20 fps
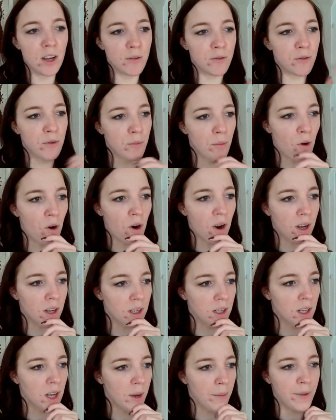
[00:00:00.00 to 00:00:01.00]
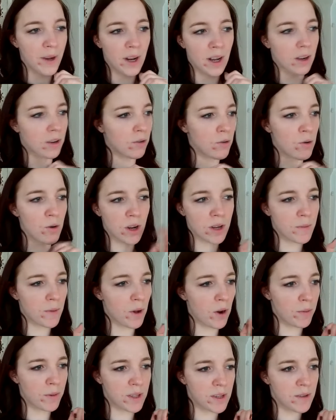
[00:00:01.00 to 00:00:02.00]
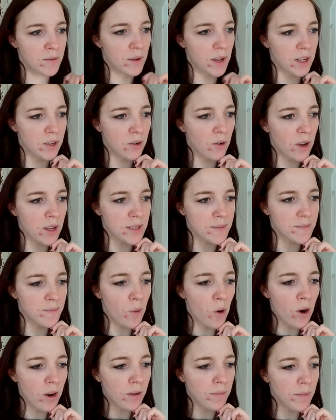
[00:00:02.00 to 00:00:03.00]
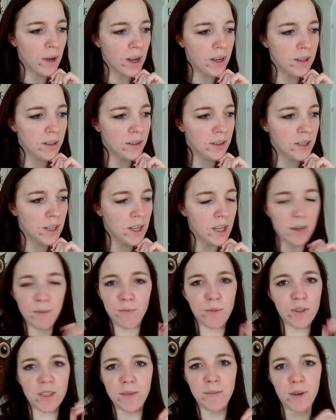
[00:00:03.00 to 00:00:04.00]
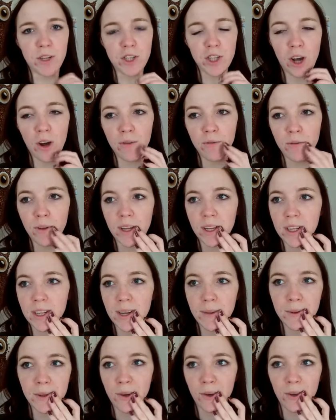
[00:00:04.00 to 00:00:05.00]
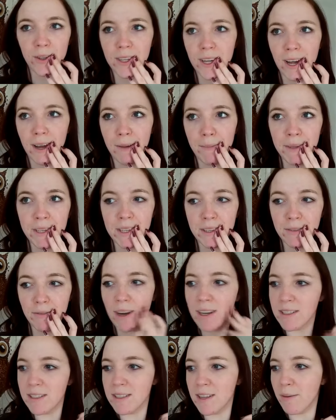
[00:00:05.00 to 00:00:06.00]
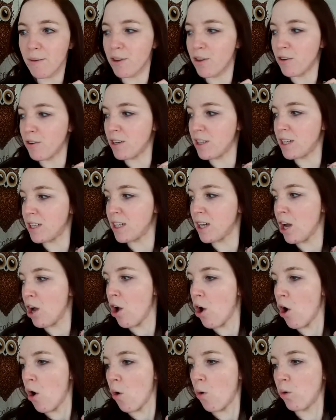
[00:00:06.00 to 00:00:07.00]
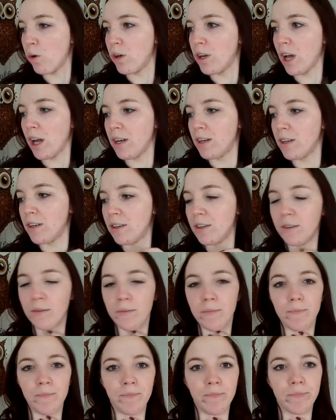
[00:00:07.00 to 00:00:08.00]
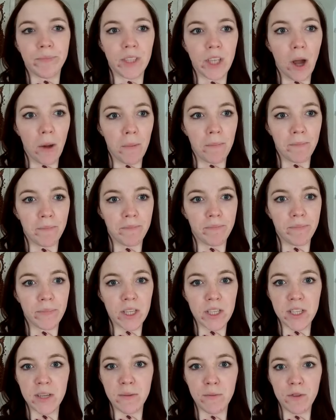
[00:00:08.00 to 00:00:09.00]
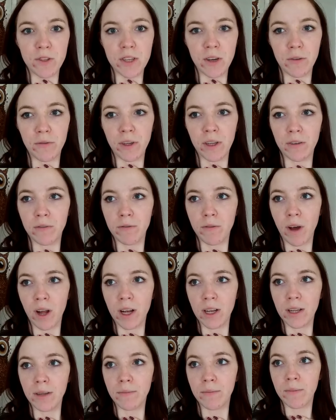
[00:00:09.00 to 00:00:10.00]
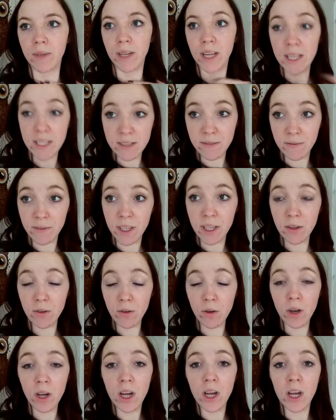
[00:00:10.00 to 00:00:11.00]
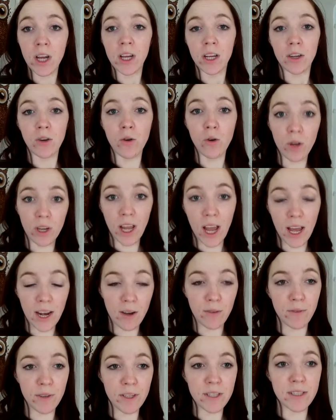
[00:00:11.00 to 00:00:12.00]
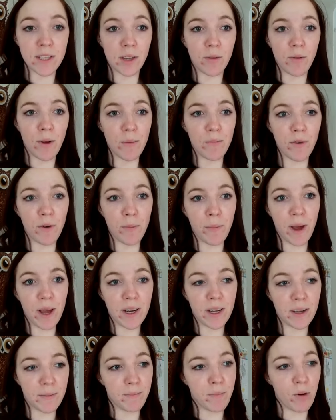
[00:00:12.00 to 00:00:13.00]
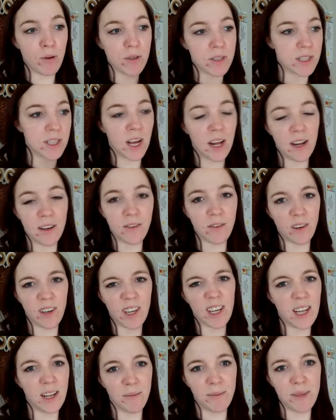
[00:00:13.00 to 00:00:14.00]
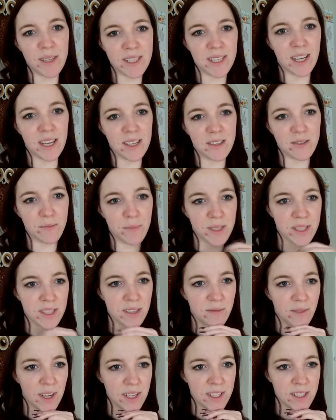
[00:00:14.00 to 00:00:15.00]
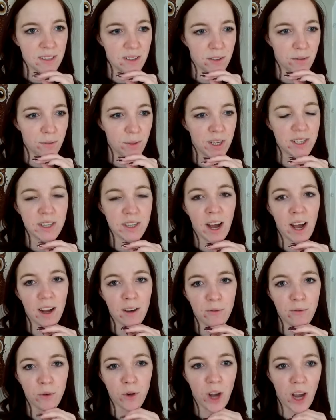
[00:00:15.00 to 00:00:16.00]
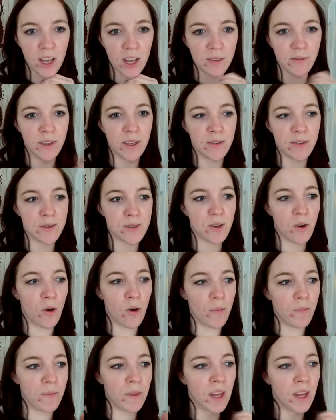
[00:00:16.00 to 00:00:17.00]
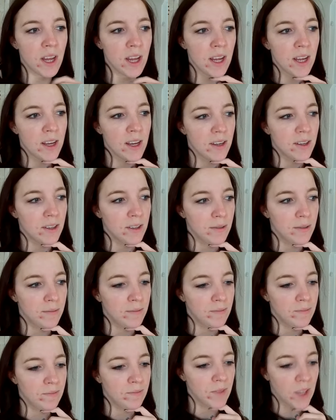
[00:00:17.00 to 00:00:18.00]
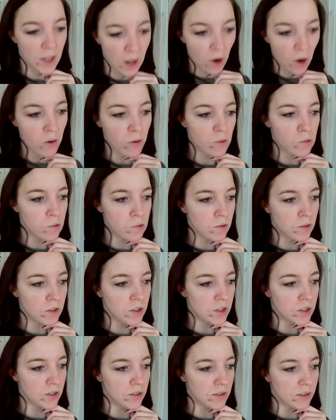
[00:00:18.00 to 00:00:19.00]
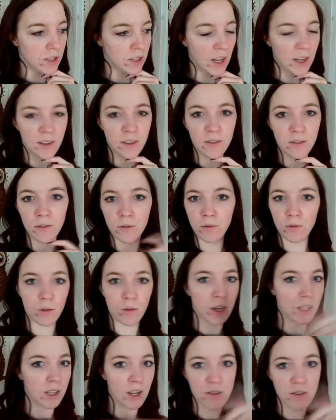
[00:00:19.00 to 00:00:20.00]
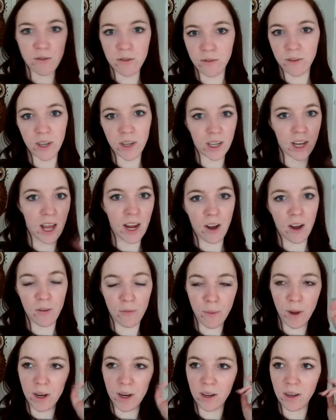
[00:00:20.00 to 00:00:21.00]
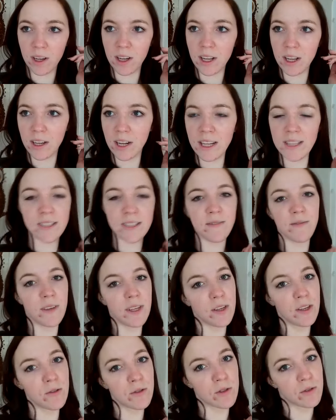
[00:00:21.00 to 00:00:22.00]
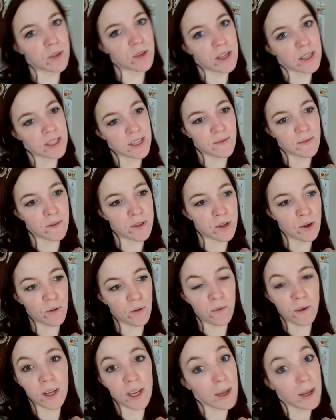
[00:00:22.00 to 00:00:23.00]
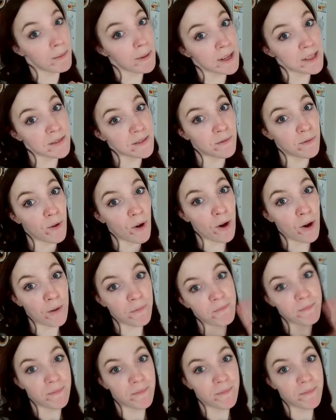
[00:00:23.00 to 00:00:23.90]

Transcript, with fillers: für morgen, aber da gucke ich mal, ob ich den vielleicht doch erst morgen mache. Muss ich mal schauen, vielleicht nehme ich euch da ja mit, ich weiß es aber noch nicht. Und dann, ähm, ja, sehen wir uns auf jeden Fall im nächsten Video. Guckt gerne auf Instagram vorbei, da poste ich halt regelmäßiger so ein bisschen was äh, über die Tage, wo keine Videos kommen. Ähm, genau, und dann klickt natürlich wieder gerne auf meine letzten Videos und dann sehen wir uns hoffentlich im nächsten Vlog.